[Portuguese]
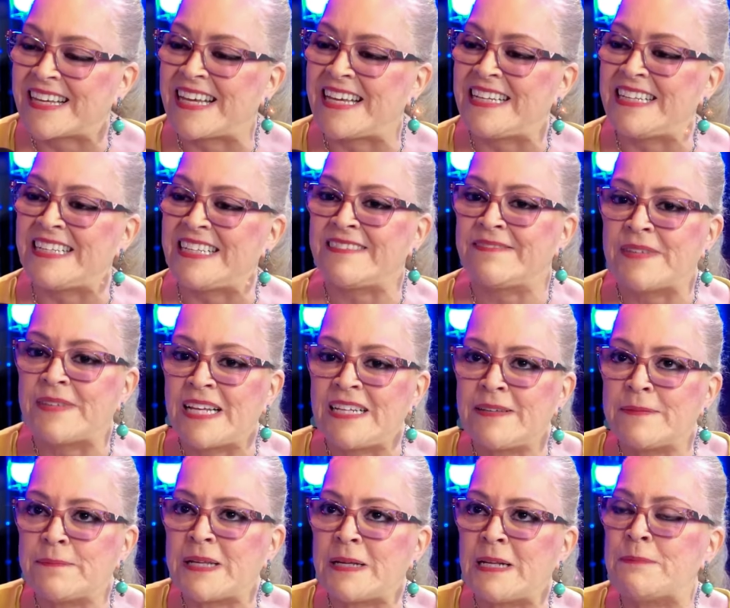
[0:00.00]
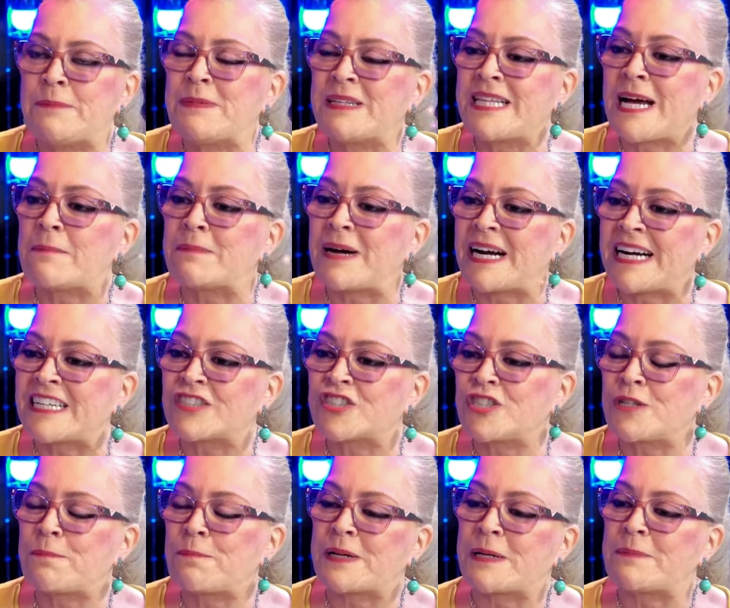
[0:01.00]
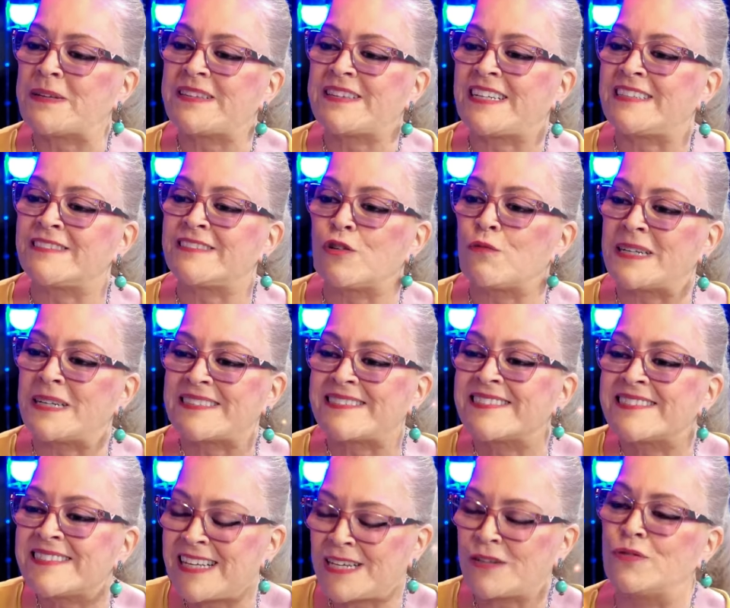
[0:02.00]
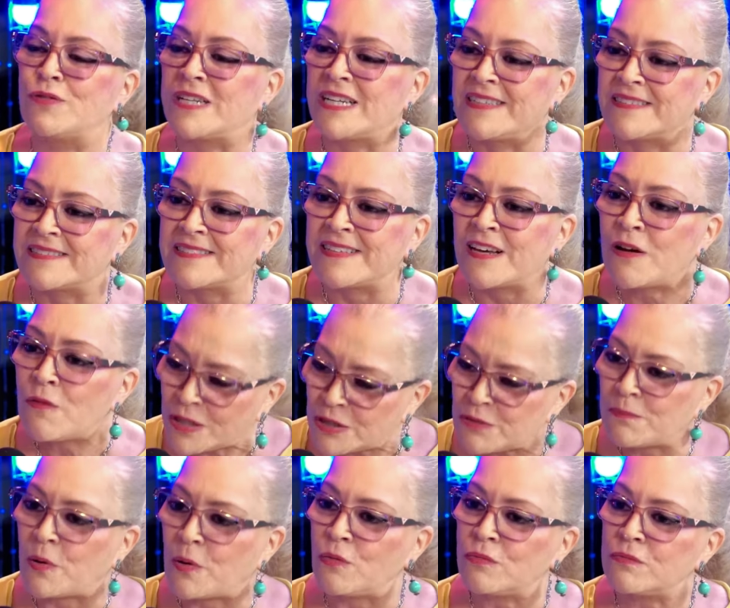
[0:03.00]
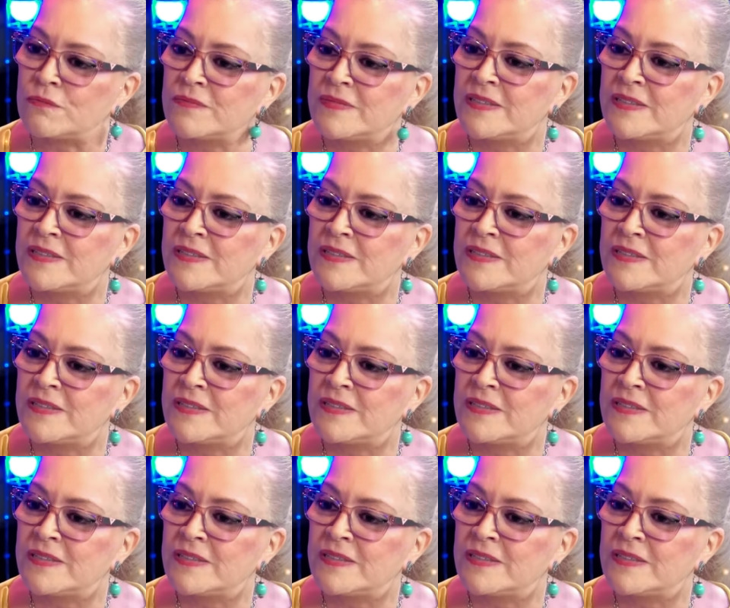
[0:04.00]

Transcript: ele, ele, ele, me dá margem para me trazer uma segurança. É um ano bom.